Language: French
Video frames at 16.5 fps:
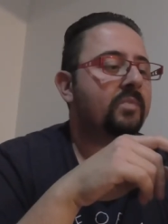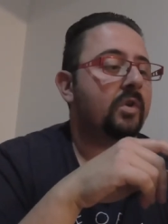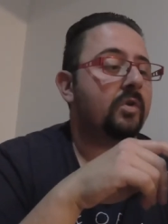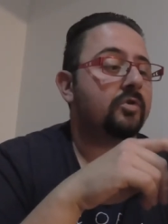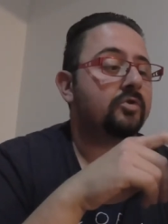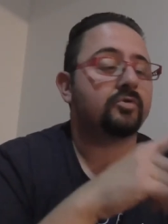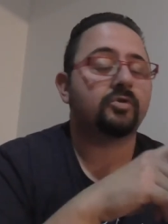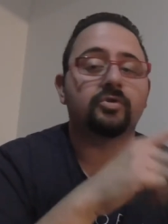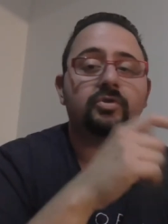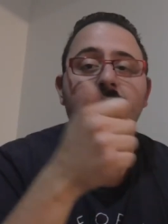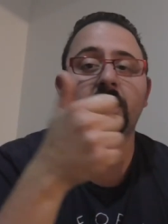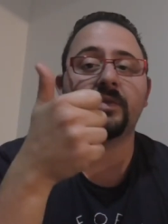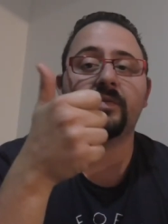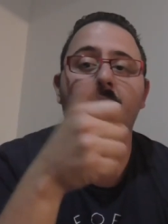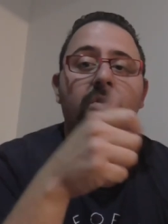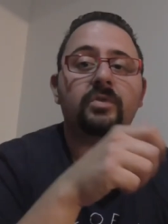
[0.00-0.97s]
je suis juste
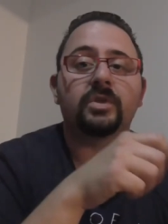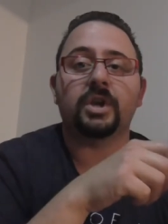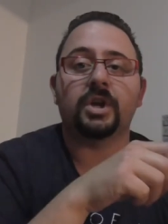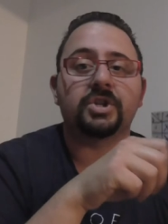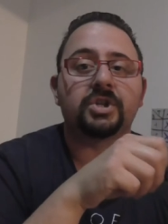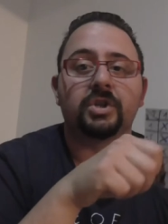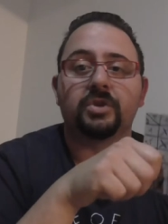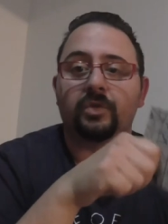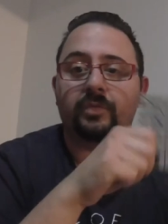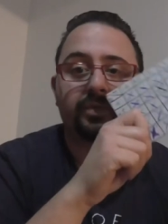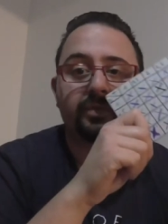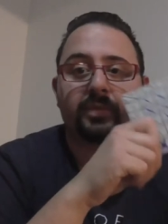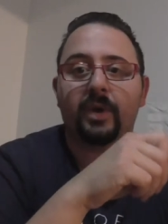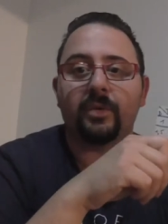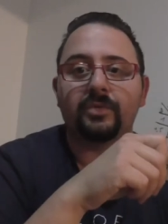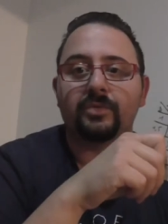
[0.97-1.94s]
allé faire une cache qui était au bout
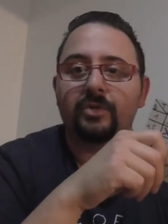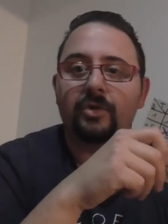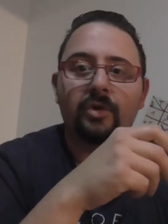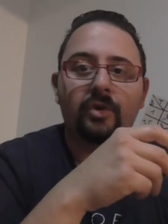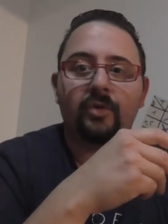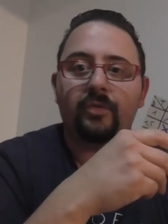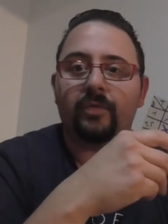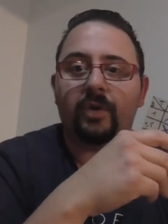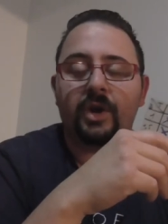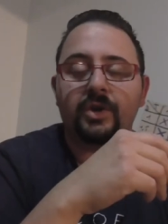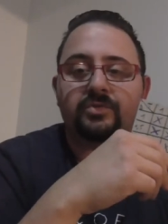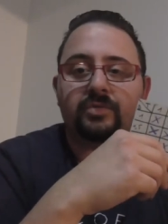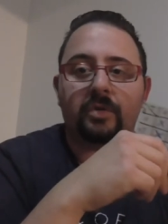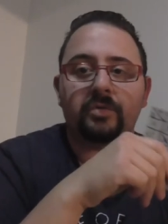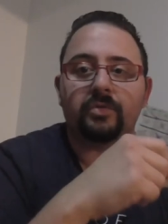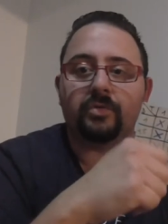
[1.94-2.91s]
de ma rue. Voilà,
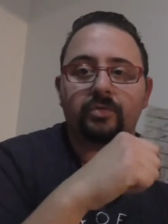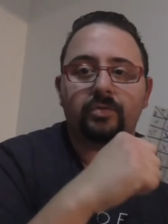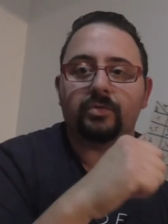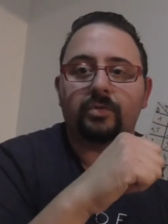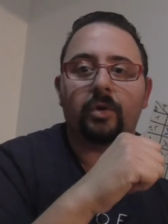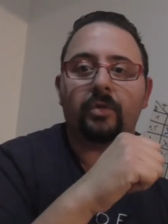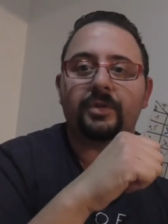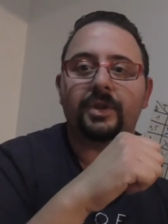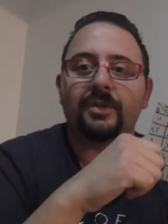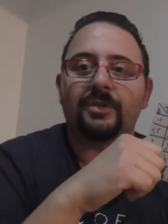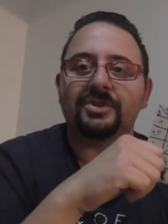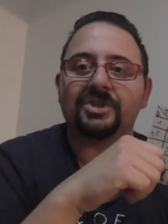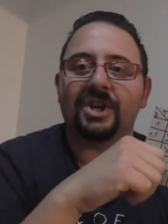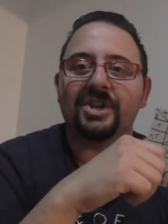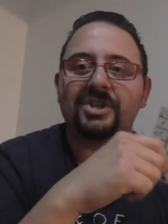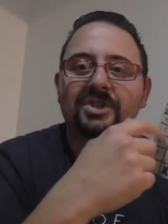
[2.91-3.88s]
histoire de, rentrer dans le
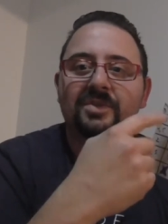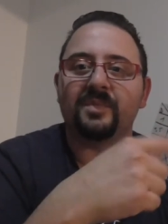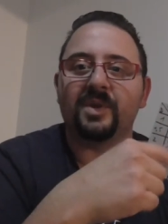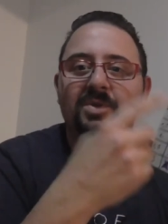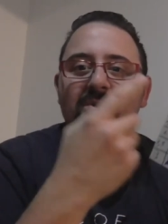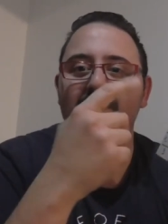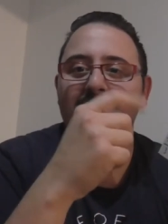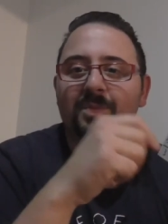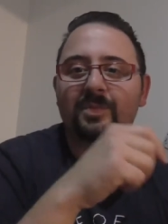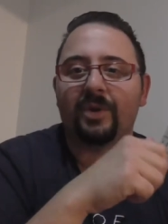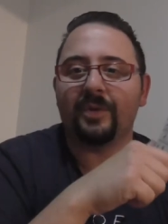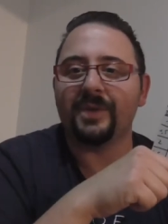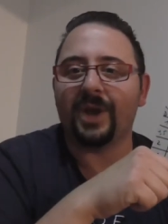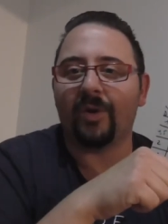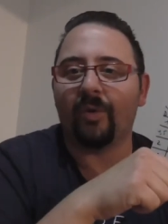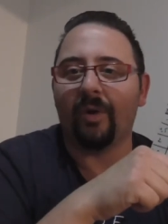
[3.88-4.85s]
challenge et de mettre une
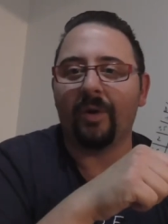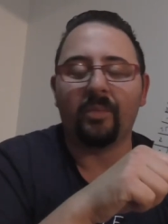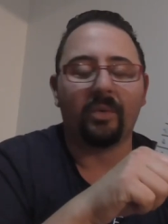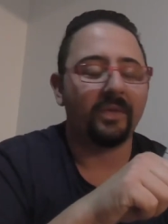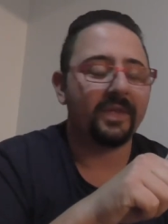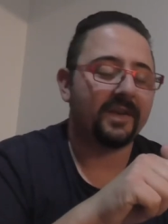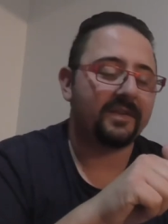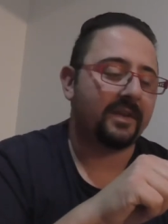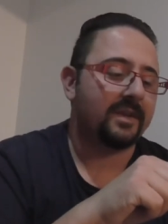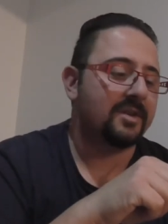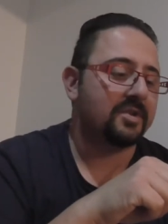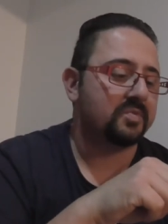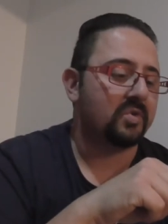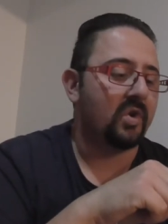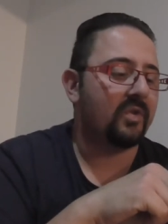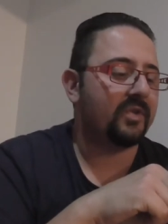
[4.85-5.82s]
première croix pour dire ça y est,
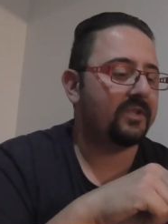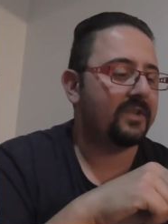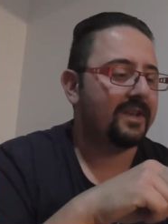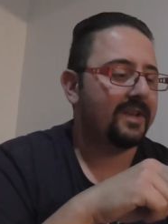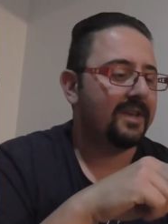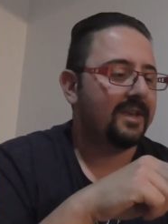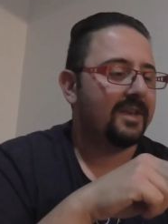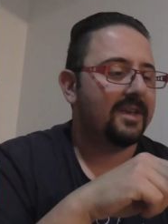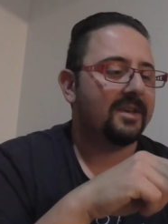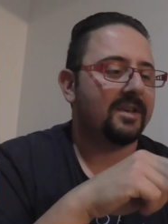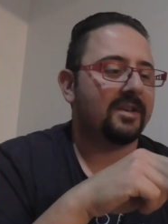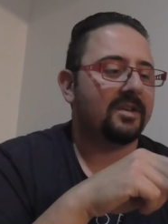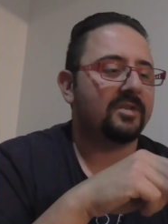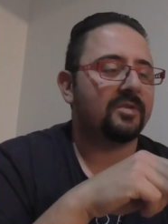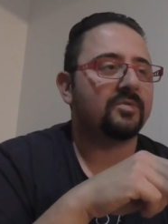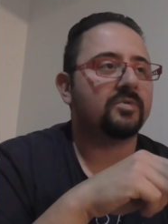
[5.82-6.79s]
je me lance.
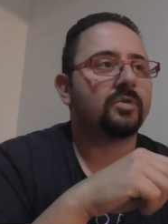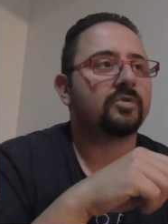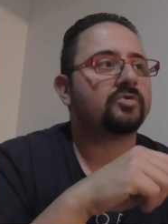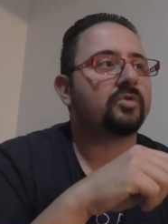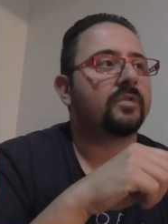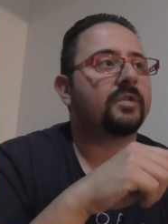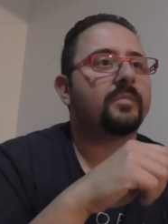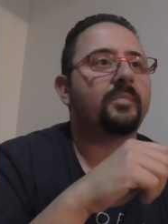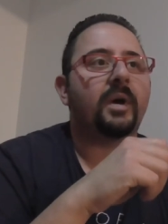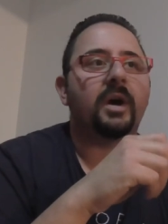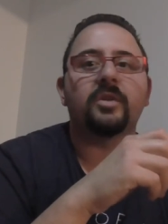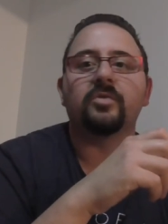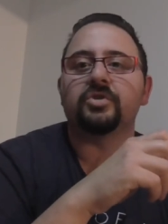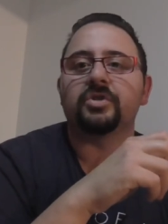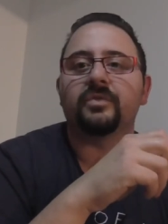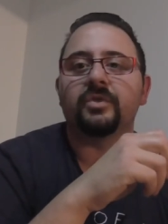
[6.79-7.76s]
Et une autre journée,
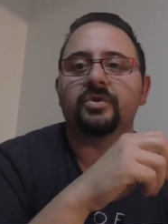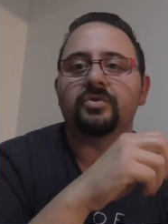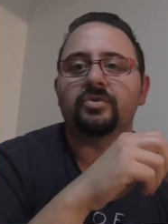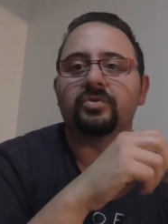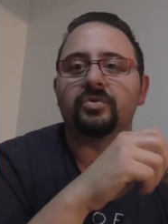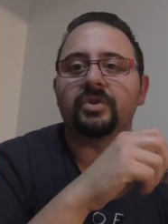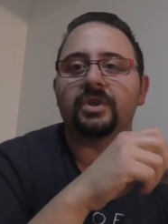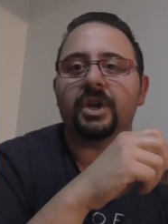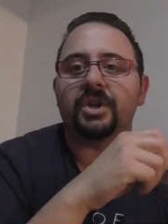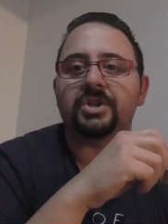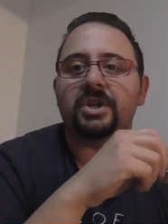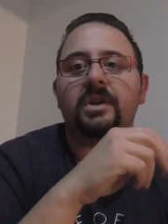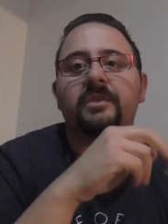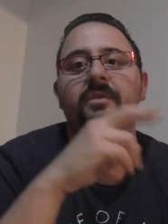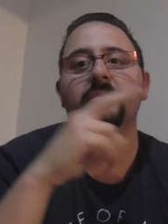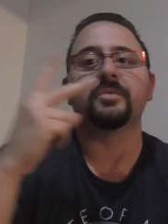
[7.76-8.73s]
pareil, où j'ai fait juste une cache,
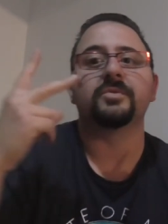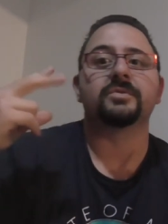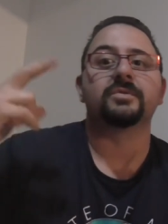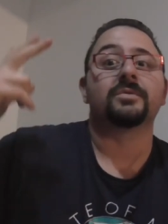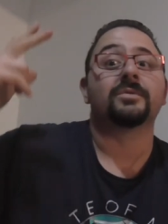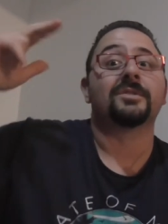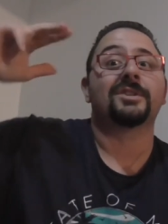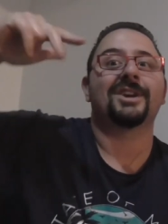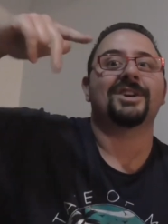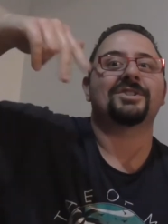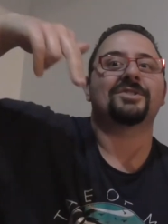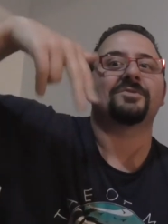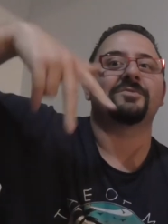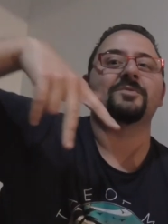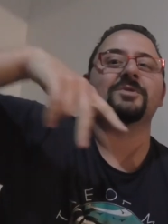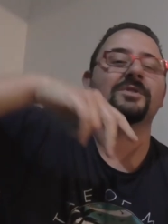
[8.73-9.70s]
la fameuse
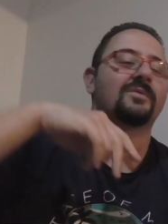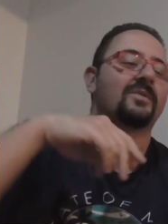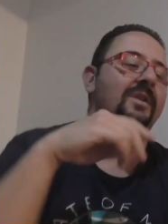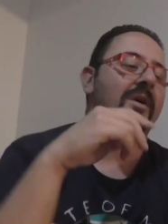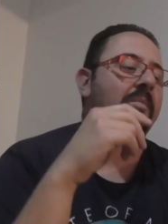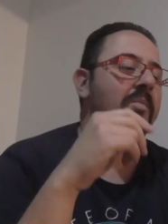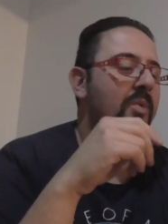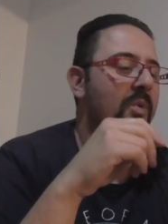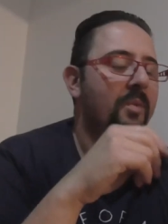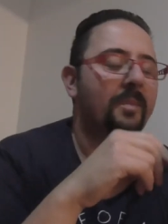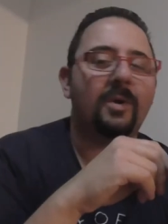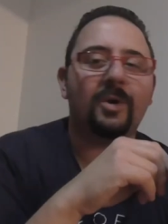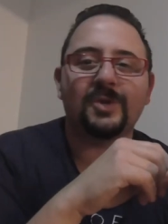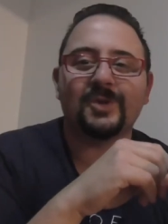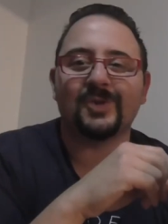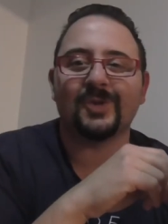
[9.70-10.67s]
cache où j'ai fait un peu le
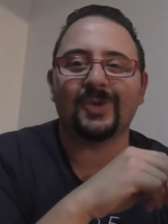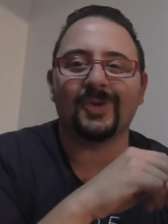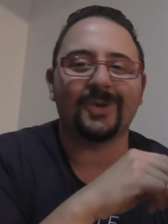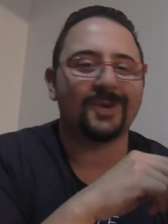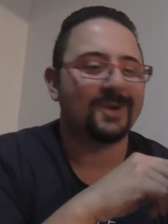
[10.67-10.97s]
morse